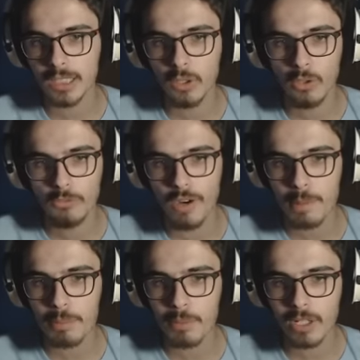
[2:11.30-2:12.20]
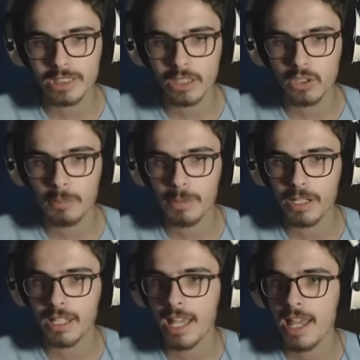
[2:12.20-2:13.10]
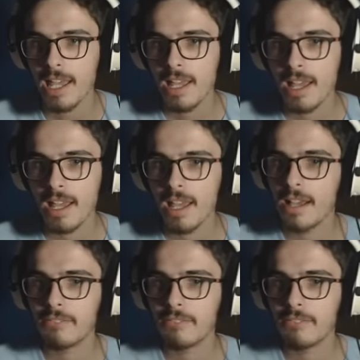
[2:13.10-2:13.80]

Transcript: non fa più o meno la stessa cosa perché eh,